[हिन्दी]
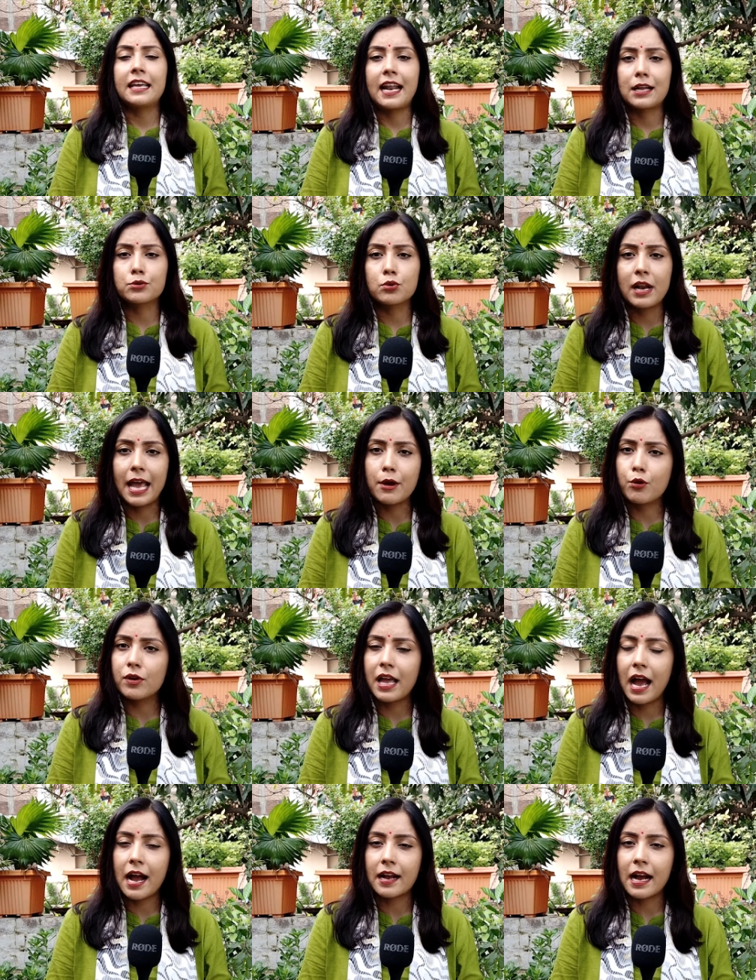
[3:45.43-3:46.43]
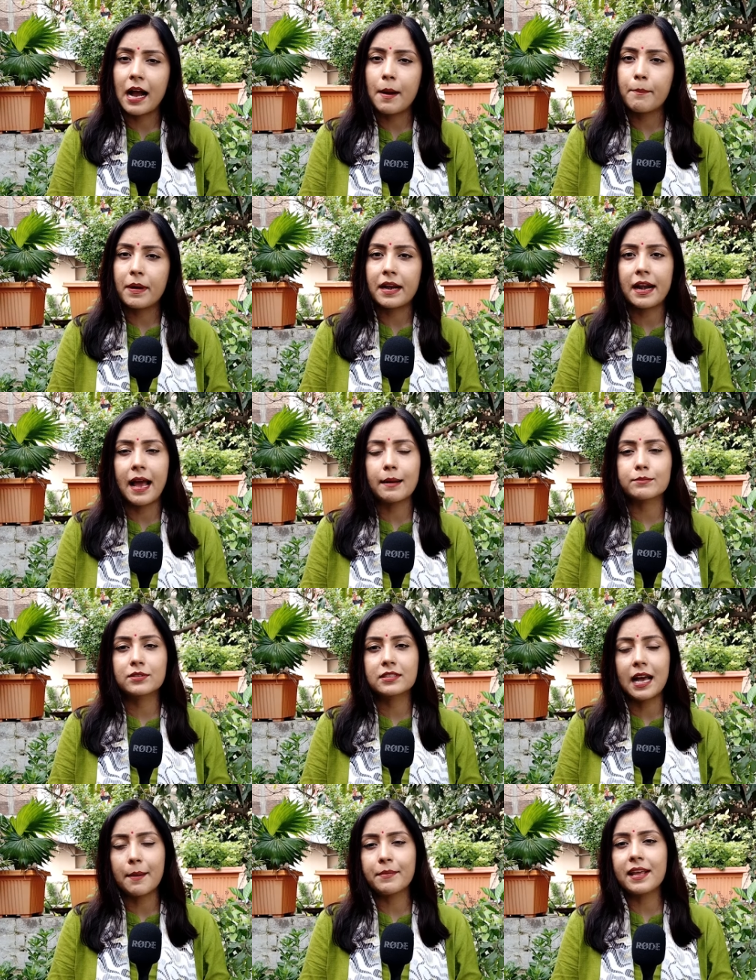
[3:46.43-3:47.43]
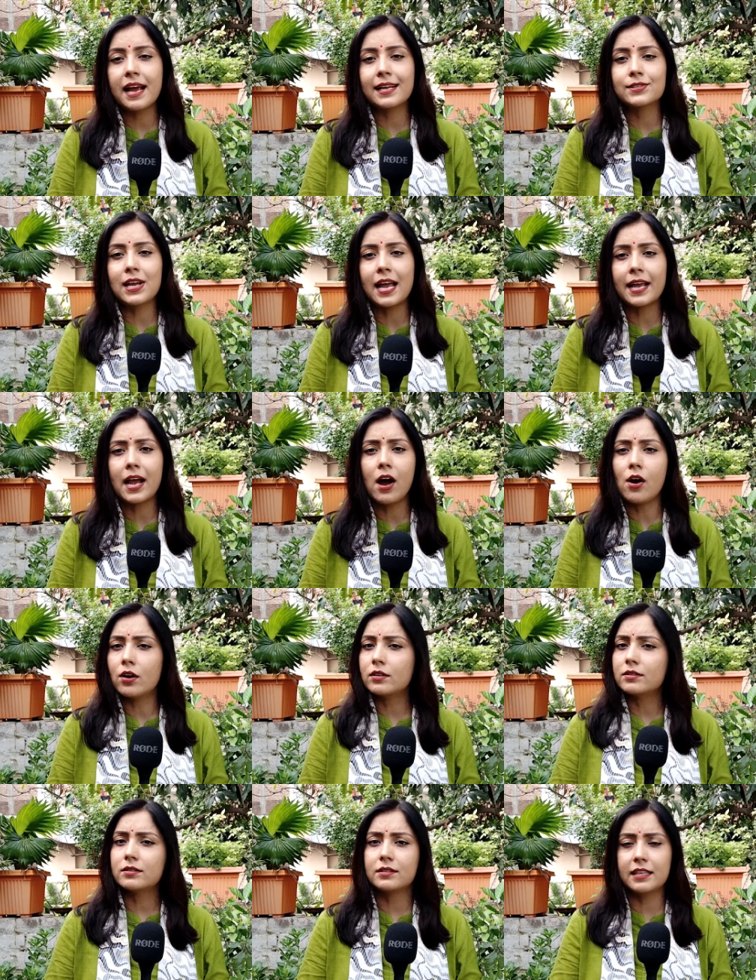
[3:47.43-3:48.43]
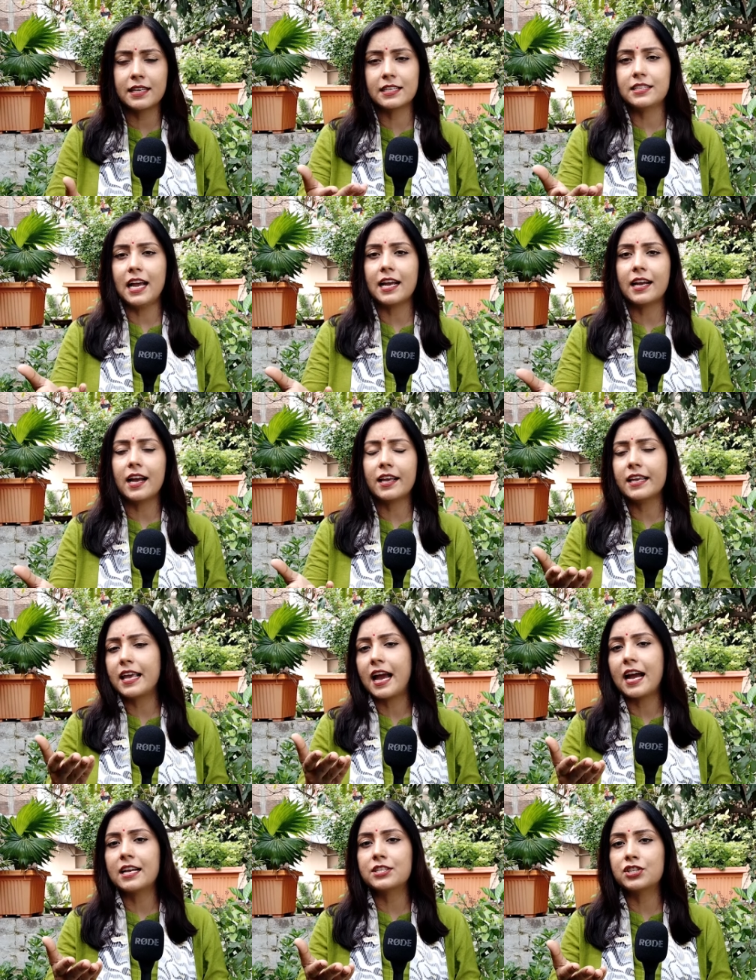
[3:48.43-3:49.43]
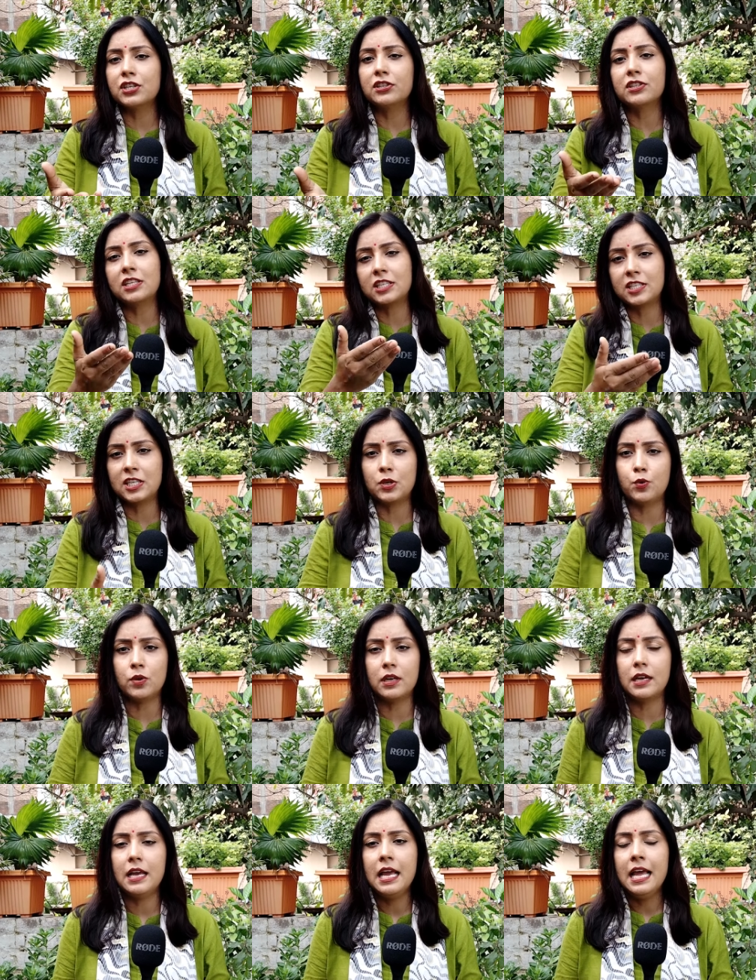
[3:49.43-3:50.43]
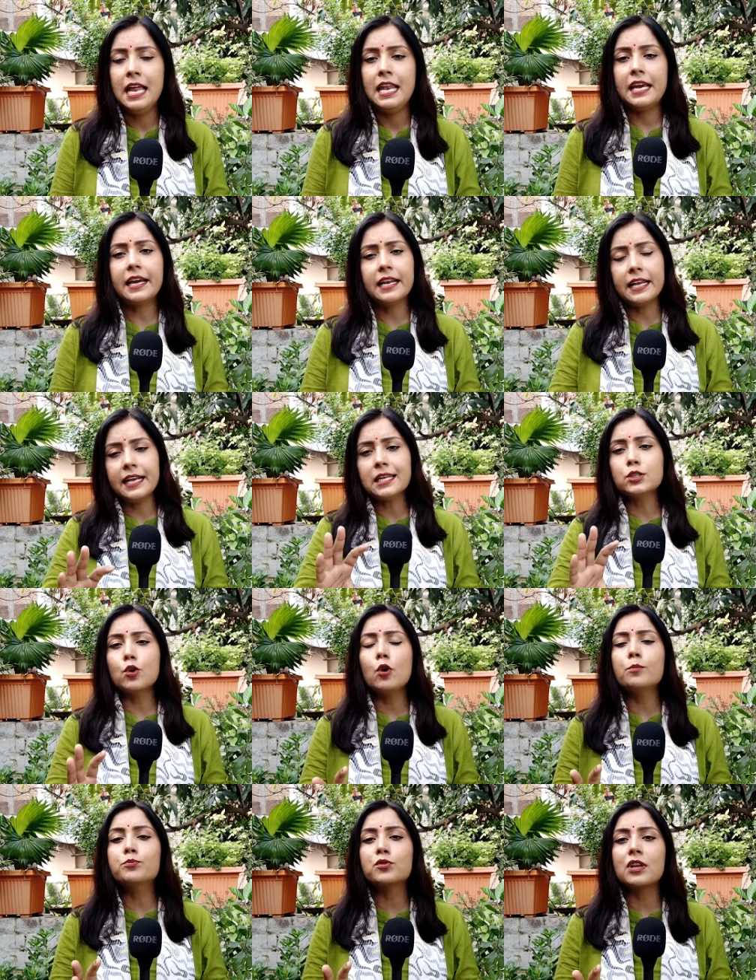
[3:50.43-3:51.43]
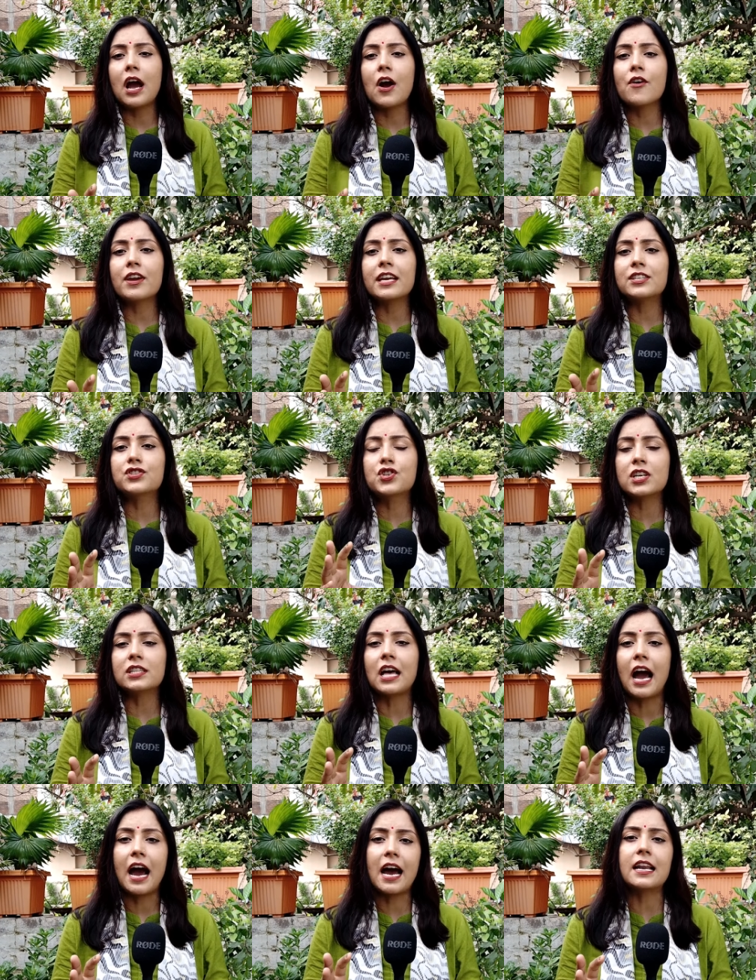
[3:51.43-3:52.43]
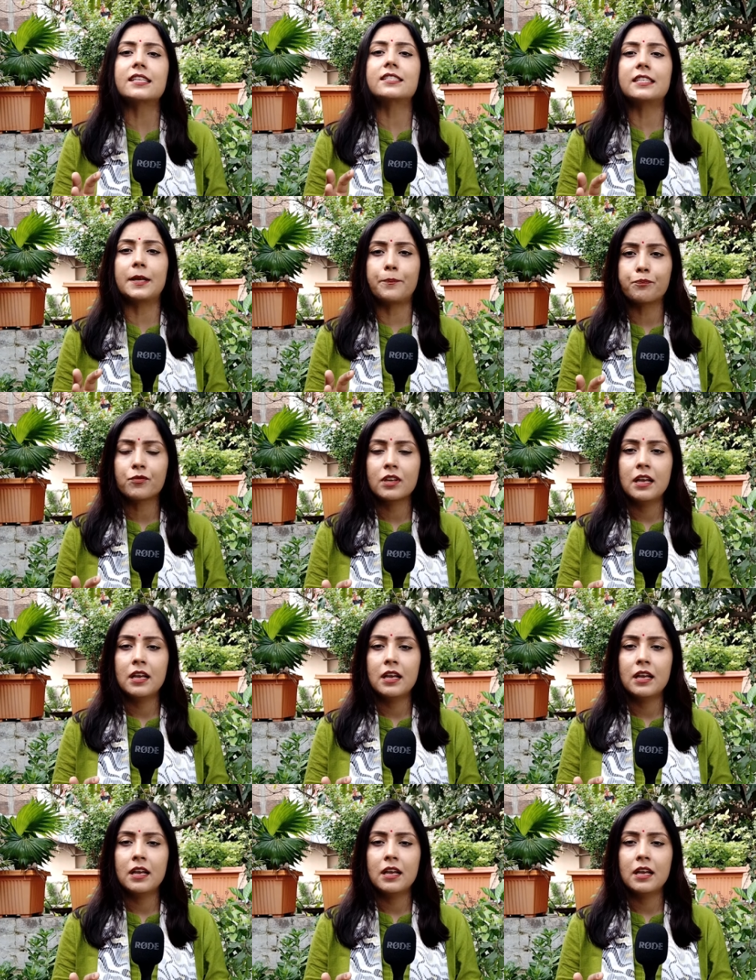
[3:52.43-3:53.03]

तेरह जुलाई को यहाँ का परिणाम सामने आ जाएगा और दिख जाएगा कि यहाँ जीत किसकी हुई लेकिन इस उपचुनाव की जीत हार से